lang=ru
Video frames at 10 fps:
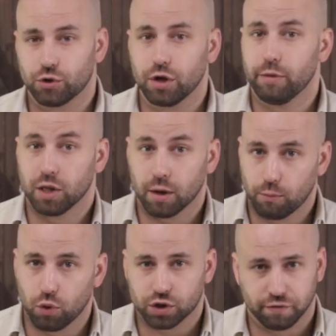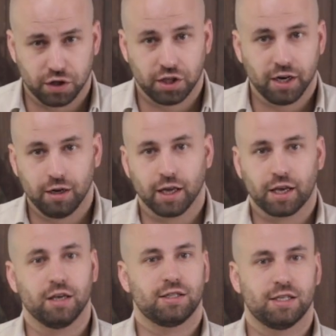что именно Bosch внедрили
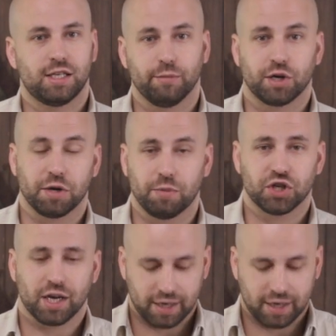такие системы крепежа,